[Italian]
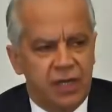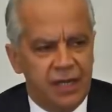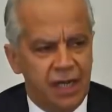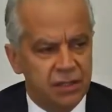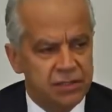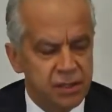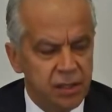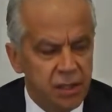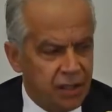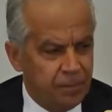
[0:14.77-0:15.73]
un'analisi
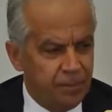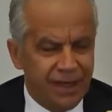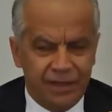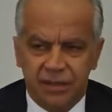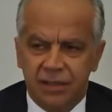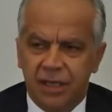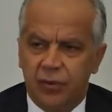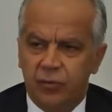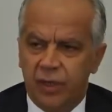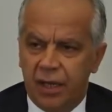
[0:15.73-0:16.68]
che parte da
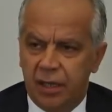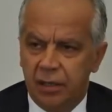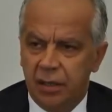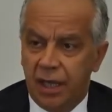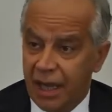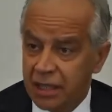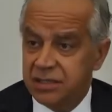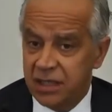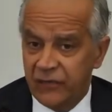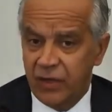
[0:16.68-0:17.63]

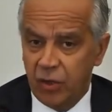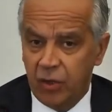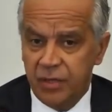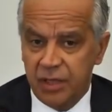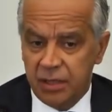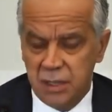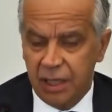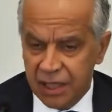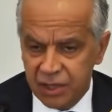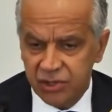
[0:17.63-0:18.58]
un'analisi dei fenomeni
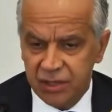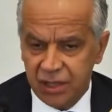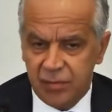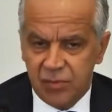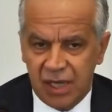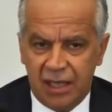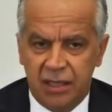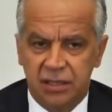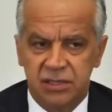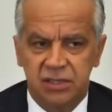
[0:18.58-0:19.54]
illeciti,
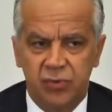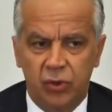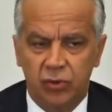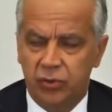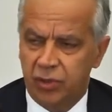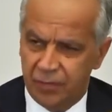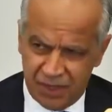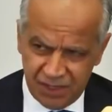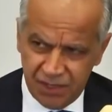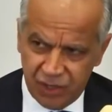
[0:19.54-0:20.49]
criminali che si svolgono, che
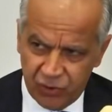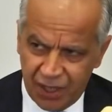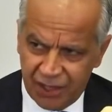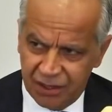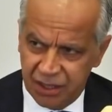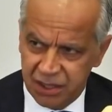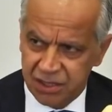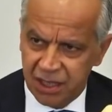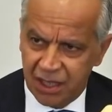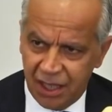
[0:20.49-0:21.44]
presentano
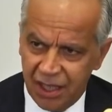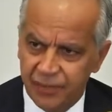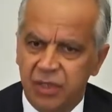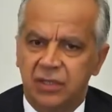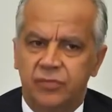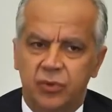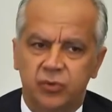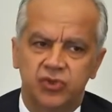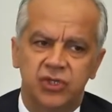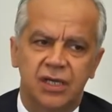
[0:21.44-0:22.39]
caratteristiche e per
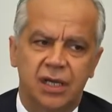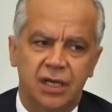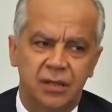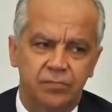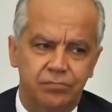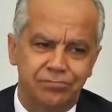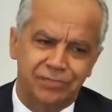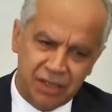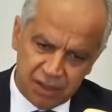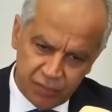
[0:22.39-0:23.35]
tipologia e
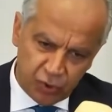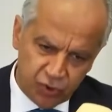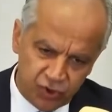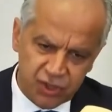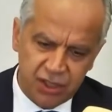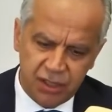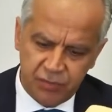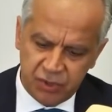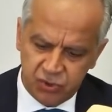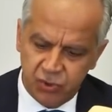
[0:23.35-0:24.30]
per tipologia
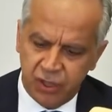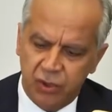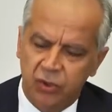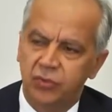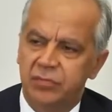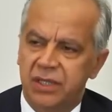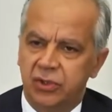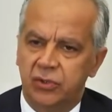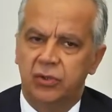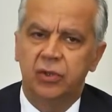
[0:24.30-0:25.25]
di persone che lo
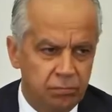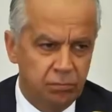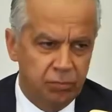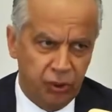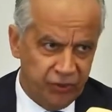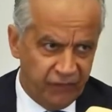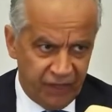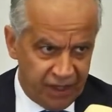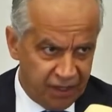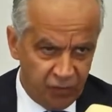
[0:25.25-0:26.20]
commettono un po'
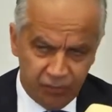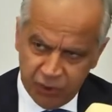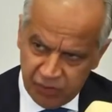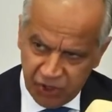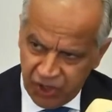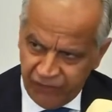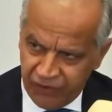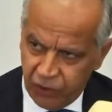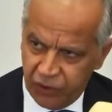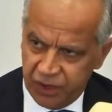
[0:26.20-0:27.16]
differente, un po'
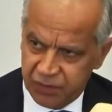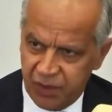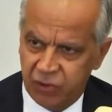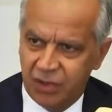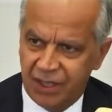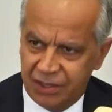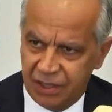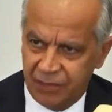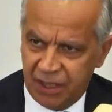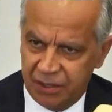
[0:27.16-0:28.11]
specifico rispetto ad
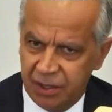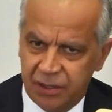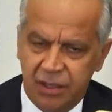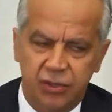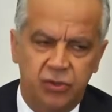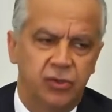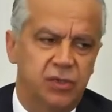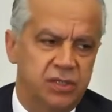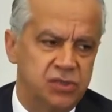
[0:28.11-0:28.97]
altre parti del territorio